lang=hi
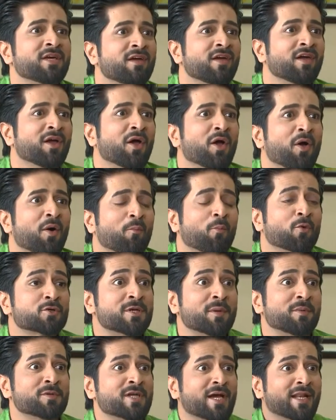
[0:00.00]
जी
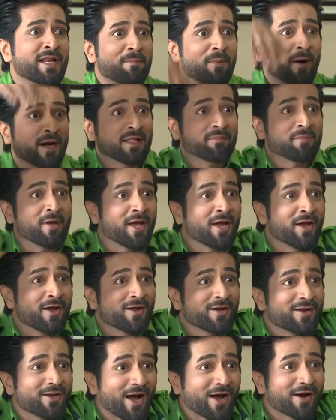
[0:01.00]
मुझे भी जाना है पार्टी में
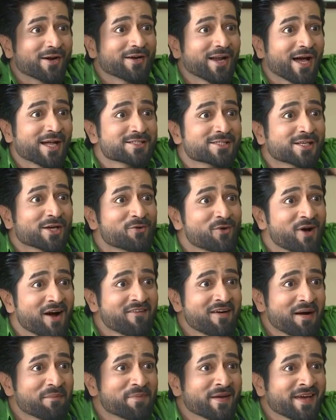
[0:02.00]
नागिन डांस करूंगा वहाँ